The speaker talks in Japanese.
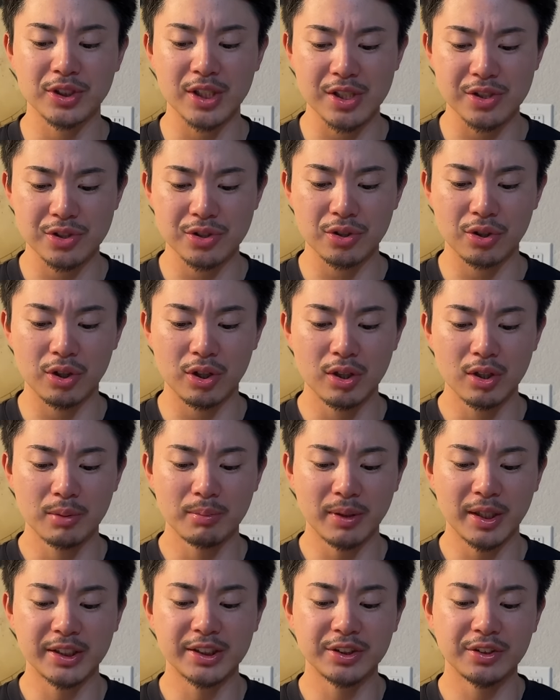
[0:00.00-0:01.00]
選手と、
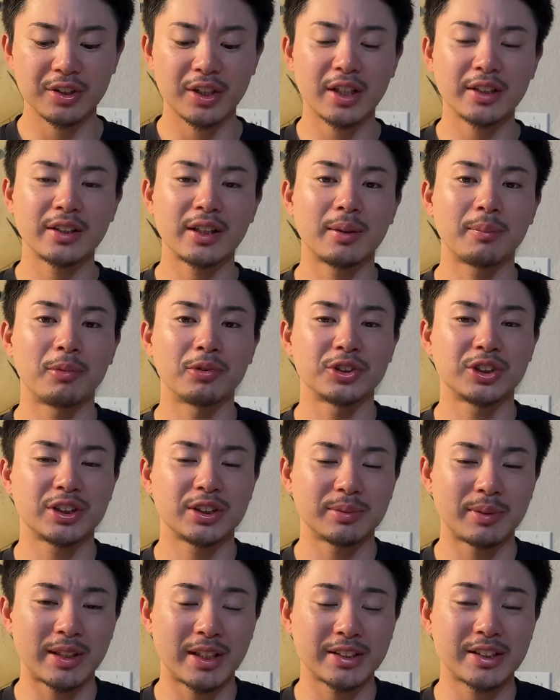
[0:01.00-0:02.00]
まあ、一塁ランナーも
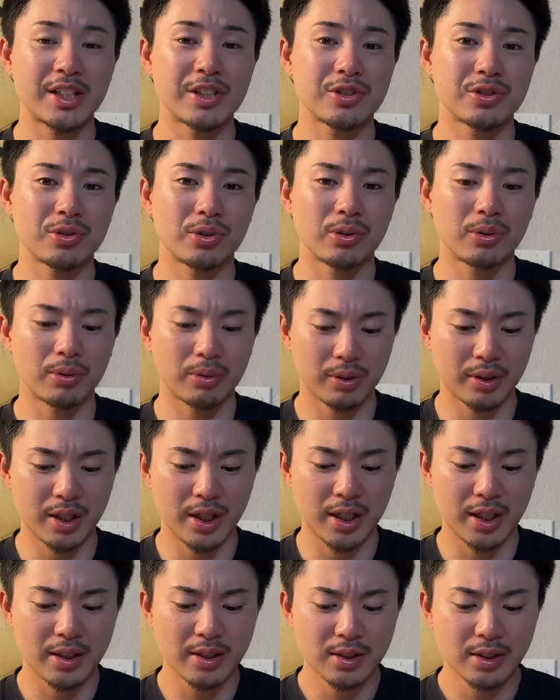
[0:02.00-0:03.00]
島田選手というところ
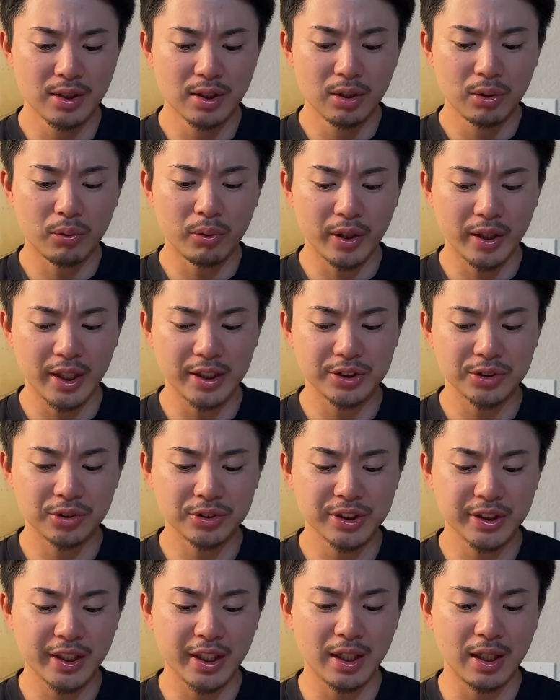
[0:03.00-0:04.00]
で、これね、
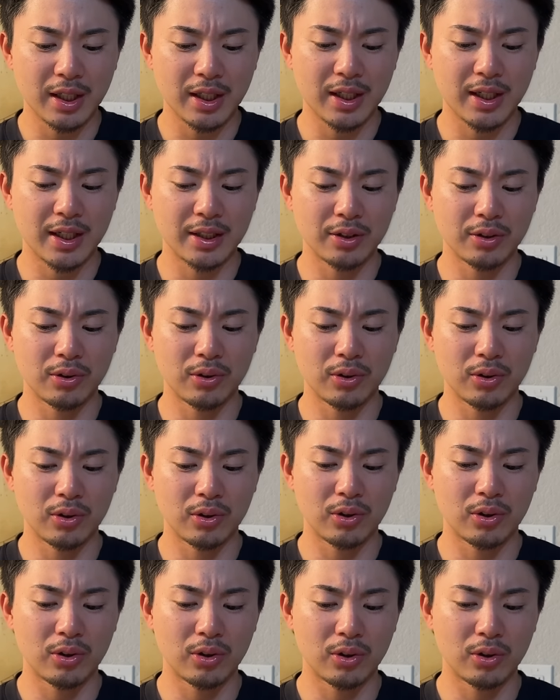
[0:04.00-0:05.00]
正直、あ
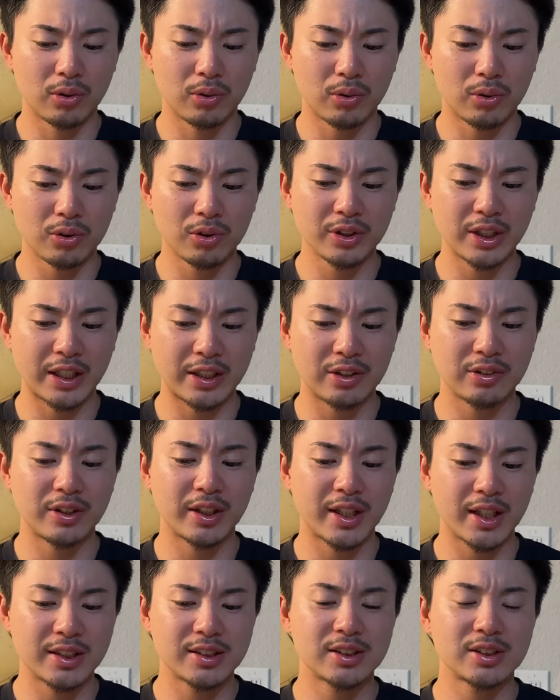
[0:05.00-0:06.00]
のー、この打球
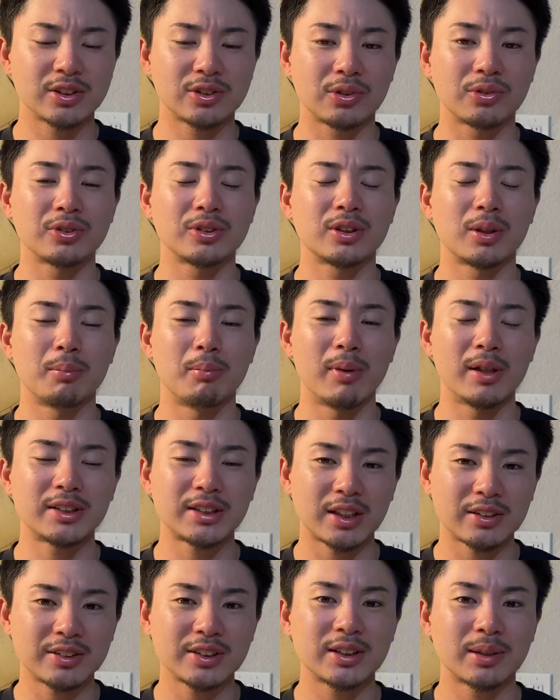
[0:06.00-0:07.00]
でゲッツー取るってめ
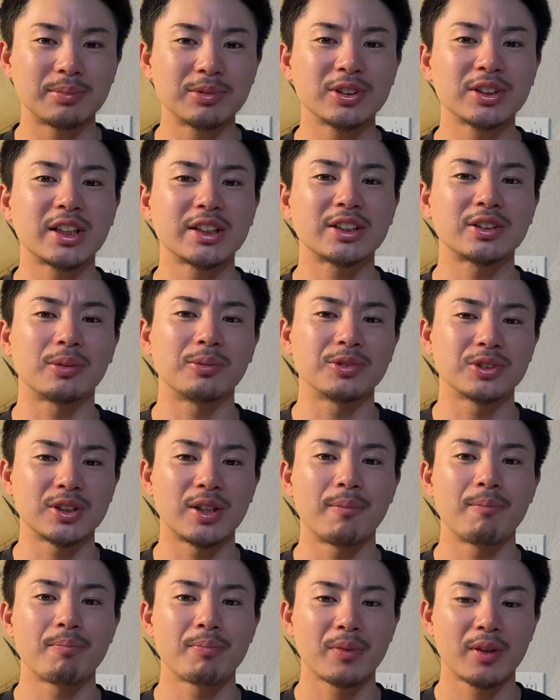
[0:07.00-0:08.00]
ちゃくちゃ難しいと思うん
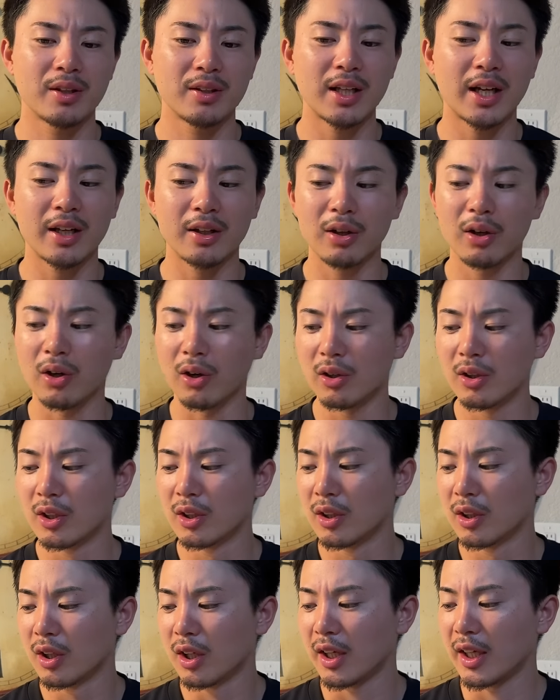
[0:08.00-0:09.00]
ですね。だけど、
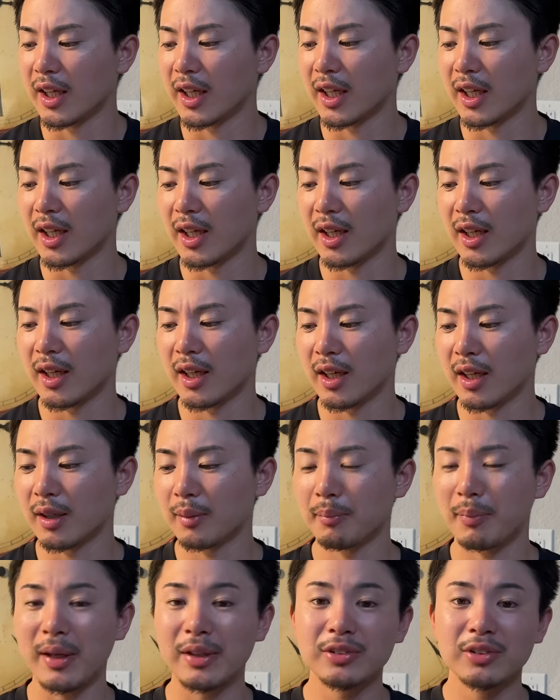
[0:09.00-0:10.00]

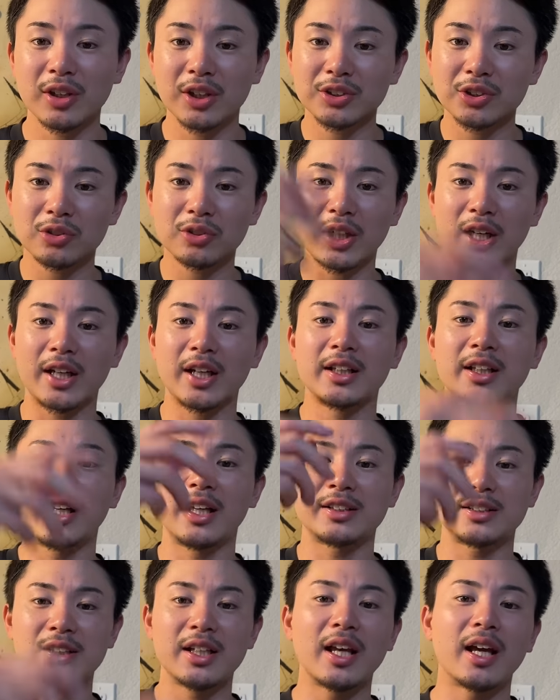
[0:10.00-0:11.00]
えー、バウンドがちょっと跳ねた
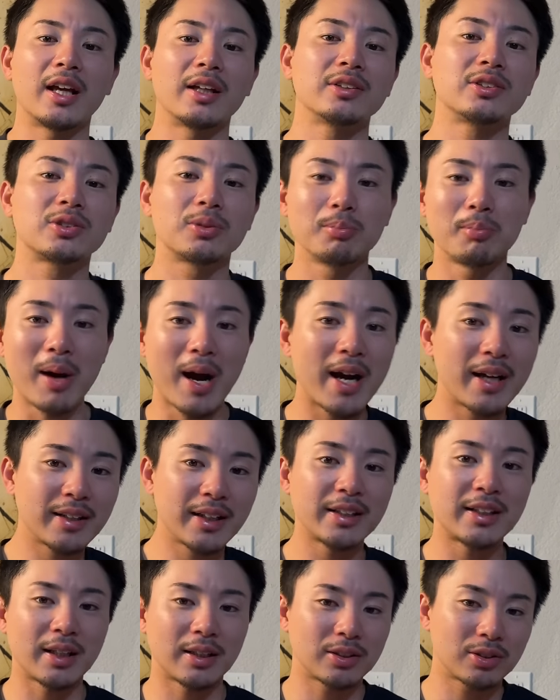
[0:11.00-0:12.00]
やつで、前
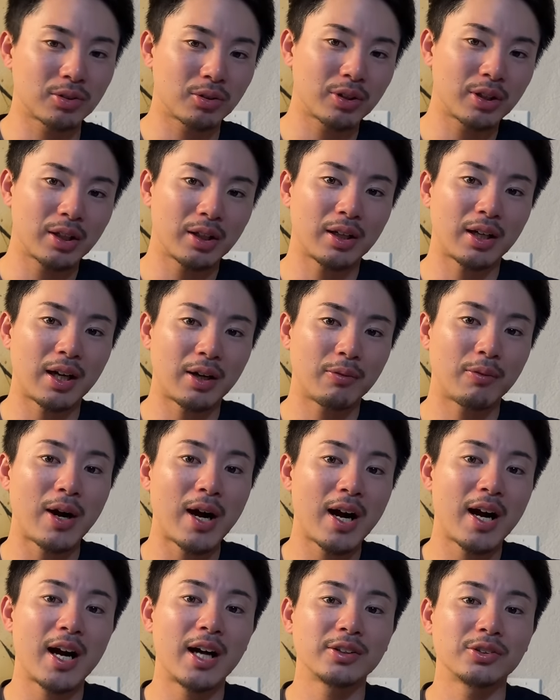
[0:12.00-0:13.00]
出て、それで、
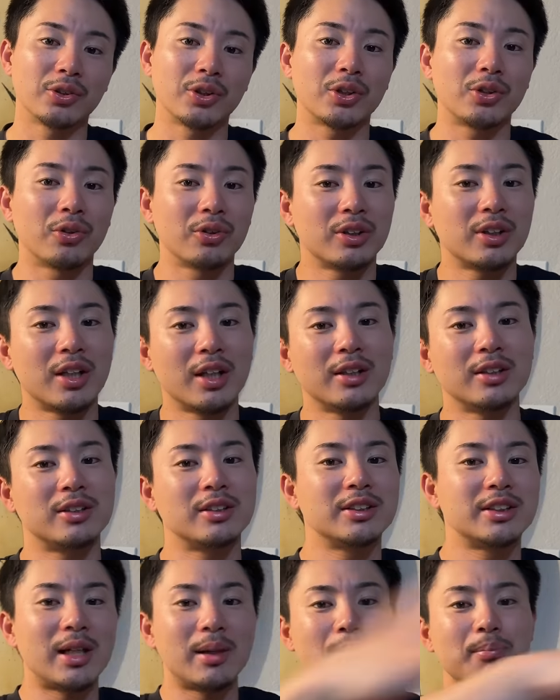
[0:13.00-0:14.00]
ワンハンドで取って、
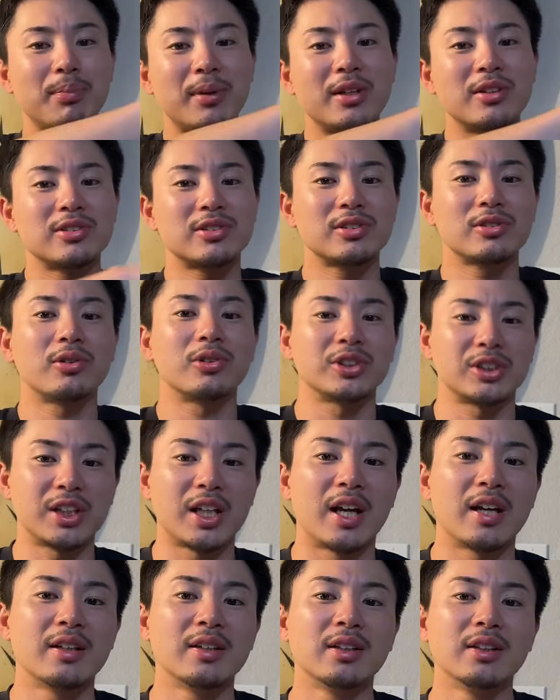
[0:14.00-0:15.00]
ジャンピングスローし
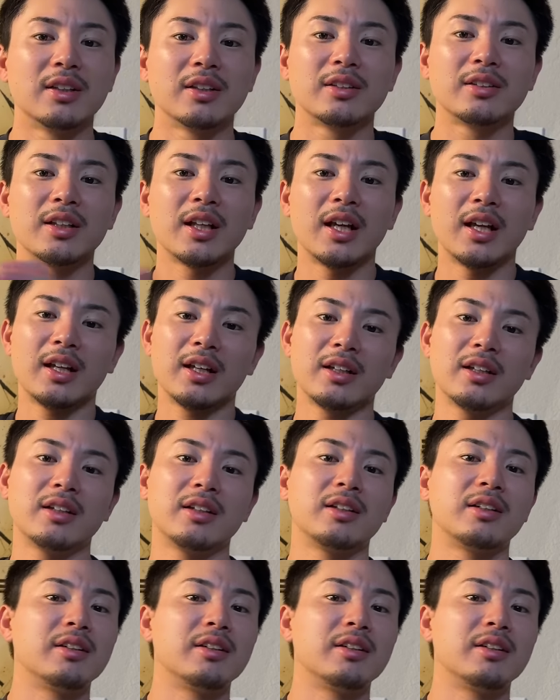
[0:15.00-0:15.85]
て、で、